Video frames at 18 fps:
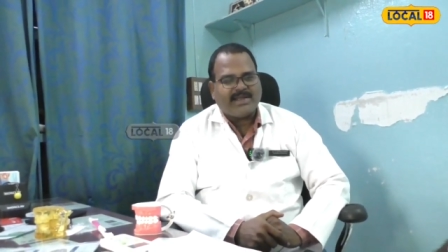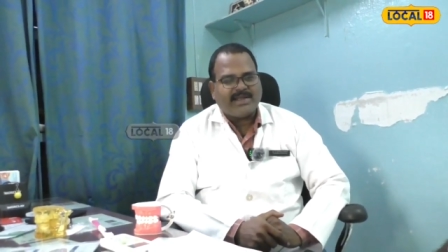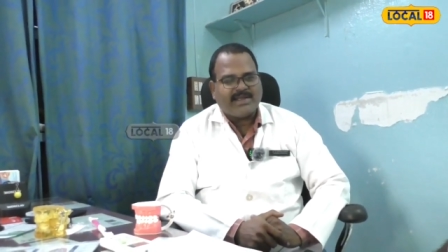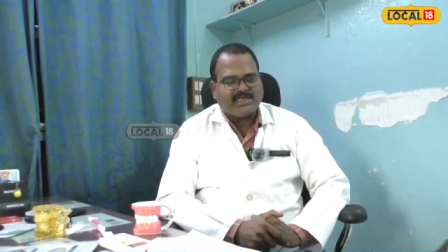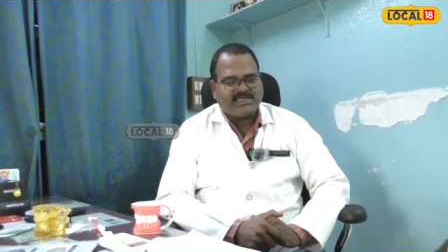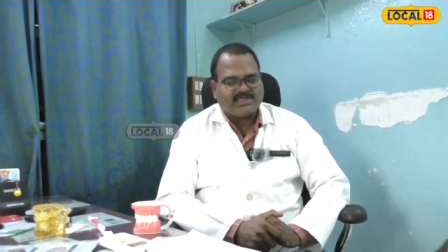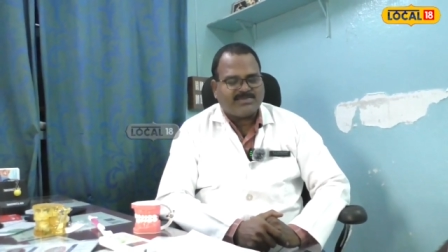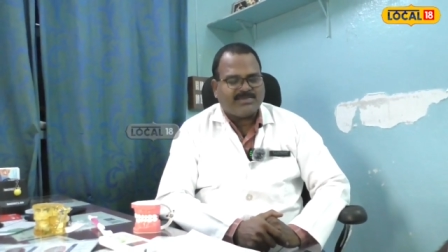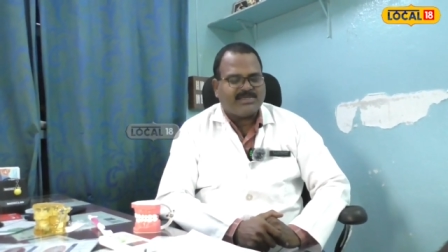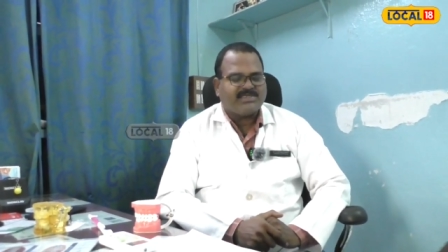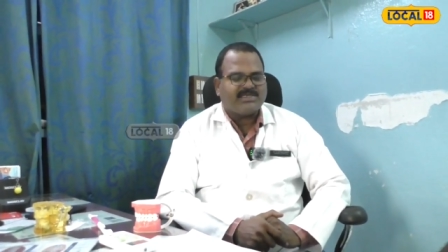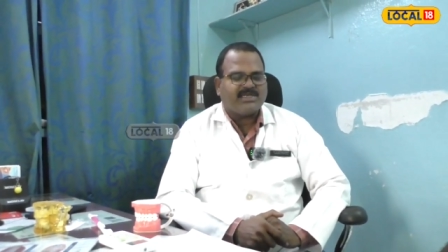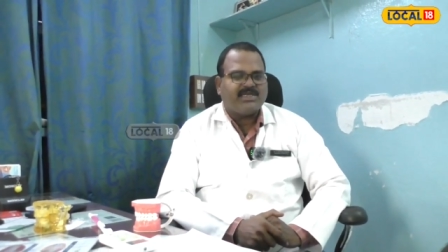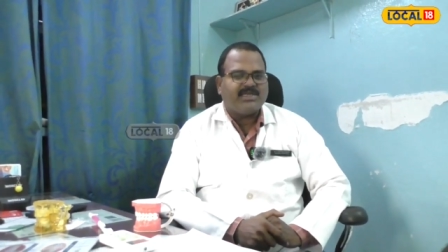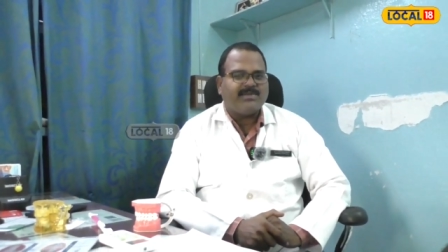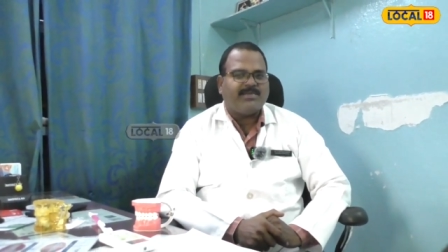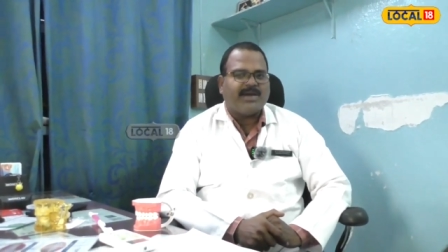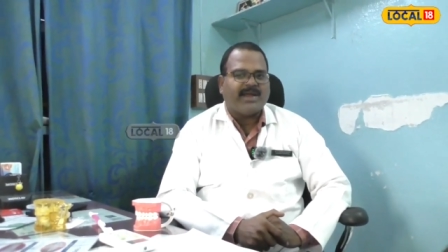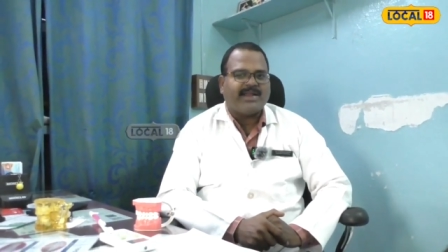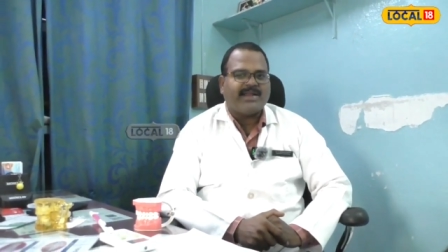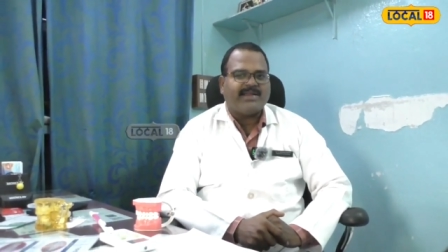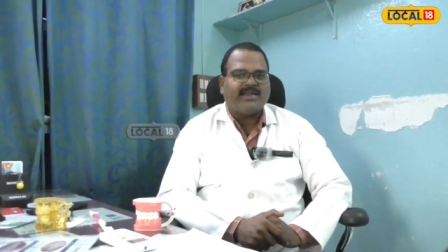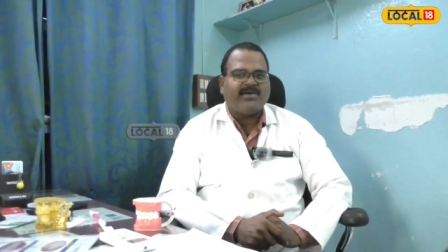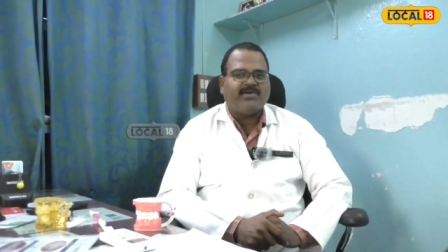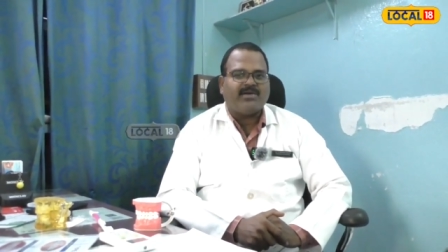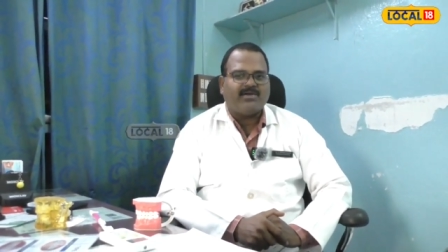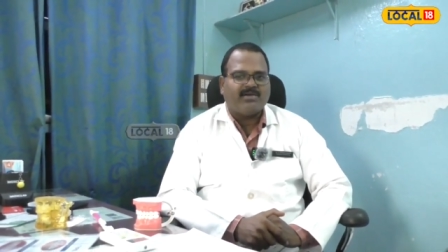ఎస్పెషల్లీ పైన
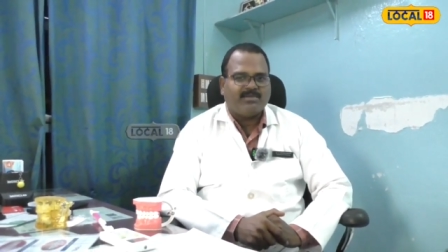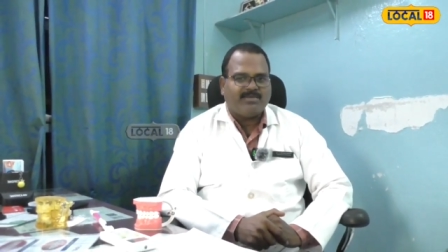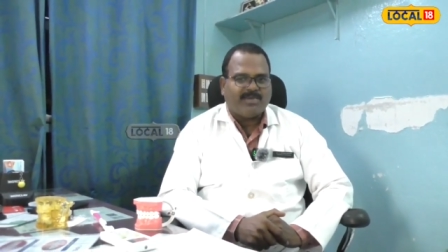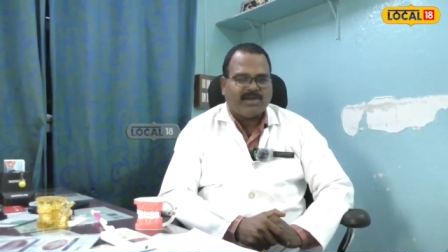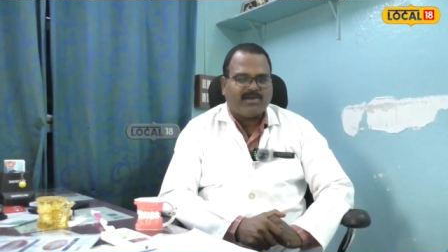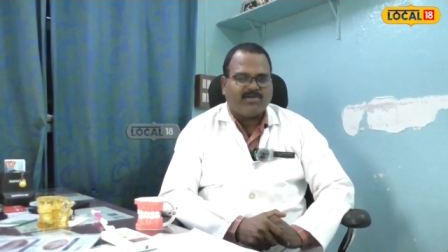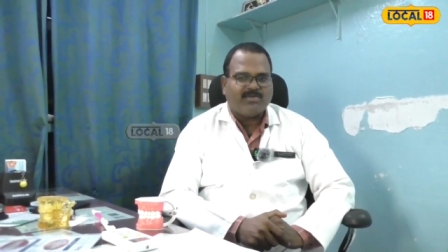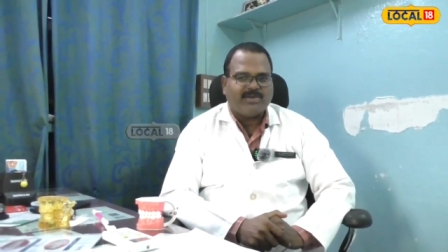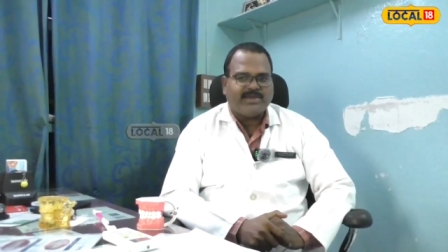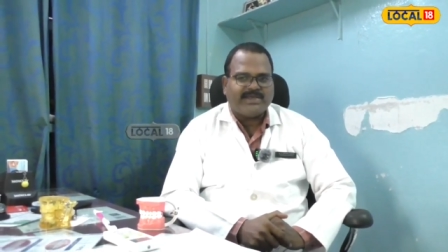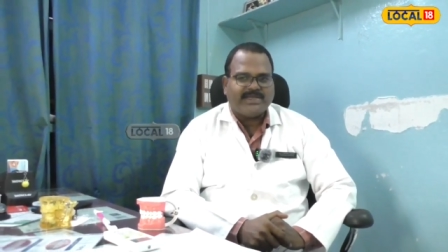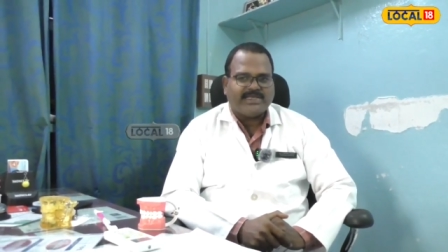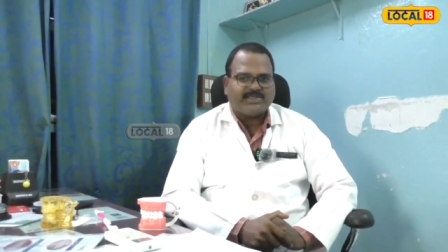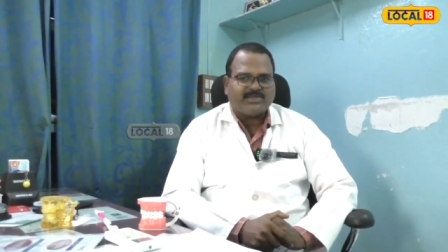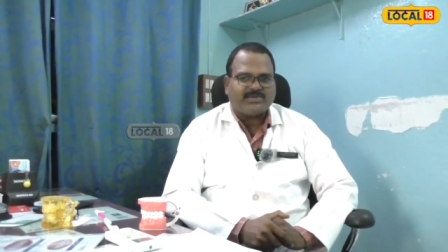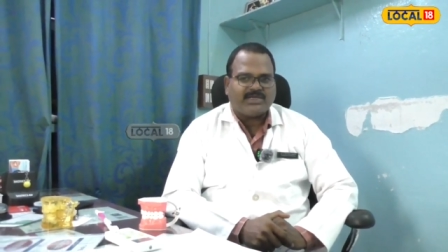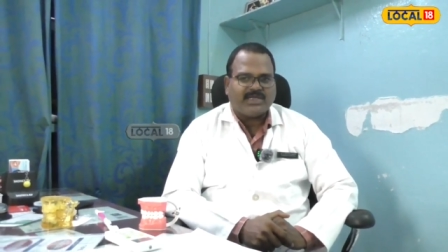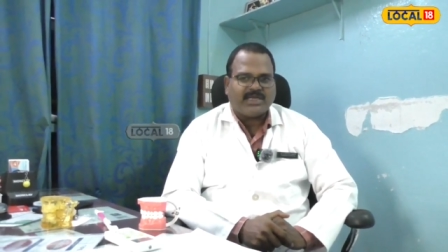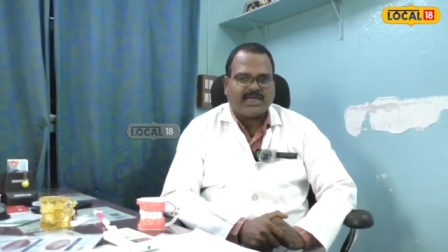దవడలో పన్ను పీకించుకుంటే